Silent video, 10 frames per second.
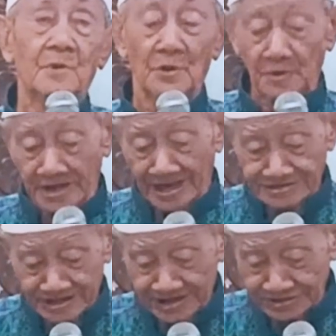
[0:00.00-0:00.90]
Lho nek
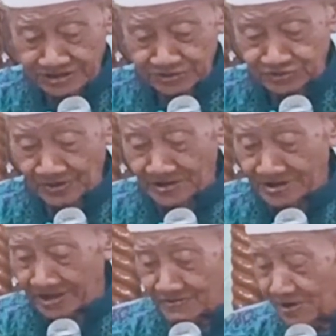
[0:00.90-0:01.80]
ancene didol
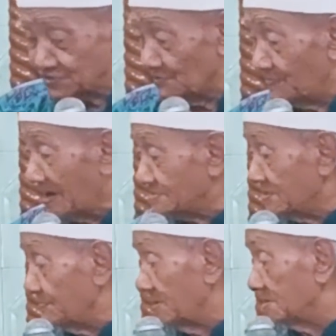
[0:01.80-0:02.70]
nggih kula
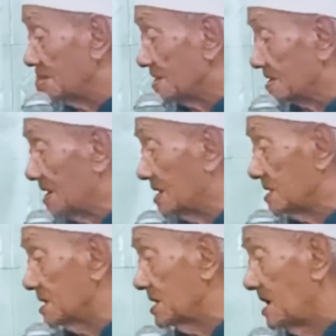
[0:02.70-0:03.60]
tumbase pinten
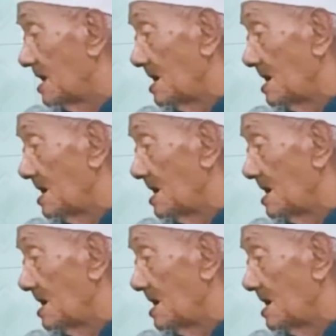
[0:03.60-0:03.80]
regane.